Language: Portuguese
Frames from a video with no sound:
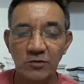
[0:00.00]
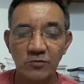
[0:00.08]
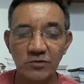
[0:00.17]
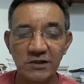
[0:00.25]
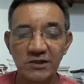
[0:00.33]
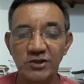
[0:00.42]

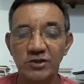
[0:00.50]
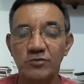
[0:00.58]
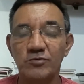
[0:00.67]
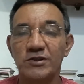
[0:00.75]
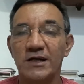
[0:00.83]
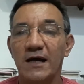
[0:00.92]
No
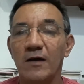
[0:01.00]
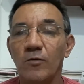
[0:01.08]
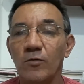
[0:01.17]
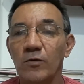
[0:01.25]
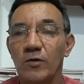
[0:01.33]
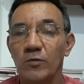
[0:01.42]
sentido
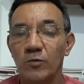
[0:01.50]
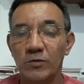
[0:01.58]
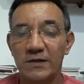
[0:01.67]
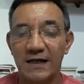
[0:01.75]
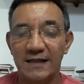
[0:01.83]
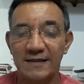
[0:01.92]
geral, o
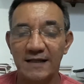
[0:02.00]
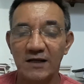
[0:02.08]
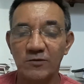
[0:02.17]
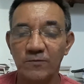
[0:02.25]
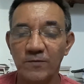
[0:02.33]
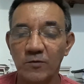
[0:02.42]

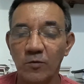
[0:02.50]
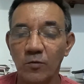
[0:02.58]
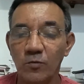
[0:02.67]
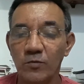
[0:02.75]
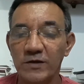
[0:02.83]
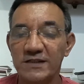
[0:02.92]
tratado
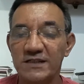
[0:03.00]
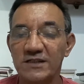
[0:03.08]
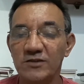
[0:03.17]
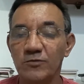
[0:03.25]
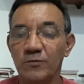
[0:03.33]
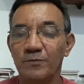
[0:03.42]
ficou
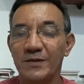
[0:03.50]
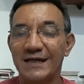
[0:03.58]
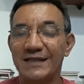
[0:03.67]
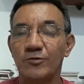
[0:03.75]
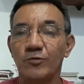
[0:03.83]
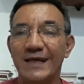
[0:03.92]
conhecido
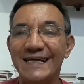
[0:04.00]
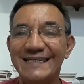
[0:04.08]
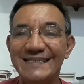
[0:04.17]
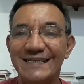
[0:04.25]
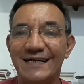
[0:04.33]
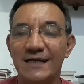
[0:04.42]
pela
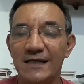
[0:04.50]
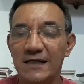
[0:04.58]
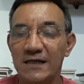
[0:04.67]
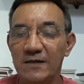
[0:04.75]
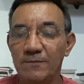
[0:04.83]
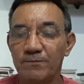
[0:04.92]
dureza
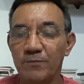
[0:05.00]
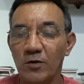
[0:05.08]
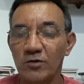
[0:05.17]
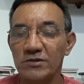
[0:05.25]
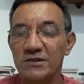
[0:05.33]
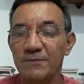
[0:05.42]

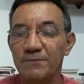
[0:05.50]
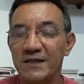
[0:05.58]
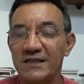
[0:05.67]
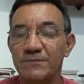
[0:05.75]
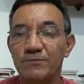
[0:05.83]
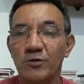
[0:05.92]
imposta
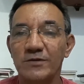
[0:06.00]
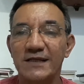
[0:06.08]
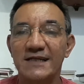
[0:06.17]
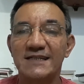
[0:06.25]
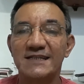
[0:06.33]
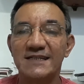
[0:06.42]
pelas
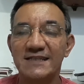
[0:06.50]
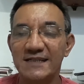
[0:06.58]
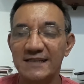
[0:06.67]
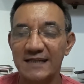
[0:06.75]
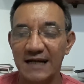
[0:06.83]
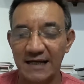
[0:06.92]
potências
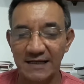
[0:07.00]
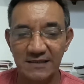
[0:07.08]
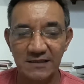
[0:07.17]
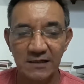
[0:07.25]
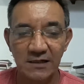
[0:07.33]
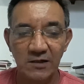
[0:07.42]

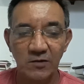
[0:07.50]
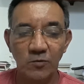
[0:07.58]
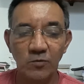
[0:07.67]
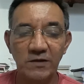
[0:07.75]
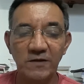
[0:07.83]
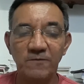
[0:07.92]
centrais,
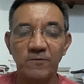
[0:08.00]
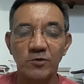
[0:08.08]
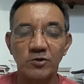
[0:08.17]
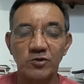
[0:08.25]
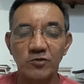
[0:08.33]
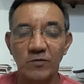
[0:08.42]
o que
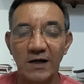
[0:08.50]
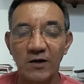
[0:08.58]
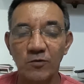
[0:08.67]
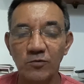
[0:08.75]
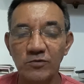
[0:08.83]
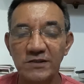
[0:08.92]
forçou a
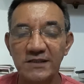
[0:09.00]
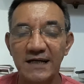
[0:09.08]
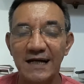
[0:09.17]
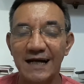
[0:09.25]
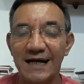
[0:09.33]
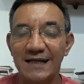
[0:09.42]

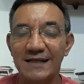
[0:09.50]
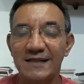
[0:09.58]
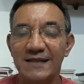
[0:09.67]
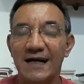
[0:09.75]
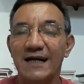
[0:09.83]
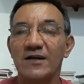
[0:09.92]
Rússia a
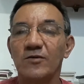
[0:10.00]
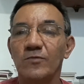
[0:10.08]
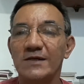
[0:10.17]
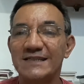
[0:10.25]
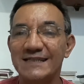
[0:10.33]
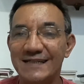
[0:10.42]
lidar
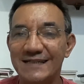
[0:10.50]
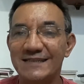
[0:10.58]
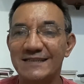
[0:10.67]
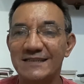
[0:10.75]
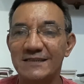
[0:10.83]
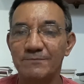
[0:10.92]
com as
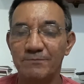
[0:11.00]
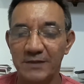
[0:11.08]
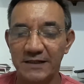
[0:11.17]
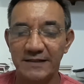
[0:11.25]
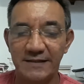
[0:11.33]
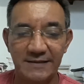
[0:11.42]
grandes
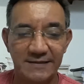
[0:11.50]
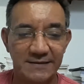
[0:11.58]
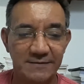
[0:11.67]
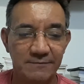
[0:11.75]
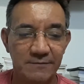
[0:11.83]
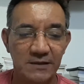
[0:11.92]

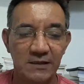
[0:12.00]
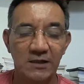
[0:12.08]
perdas.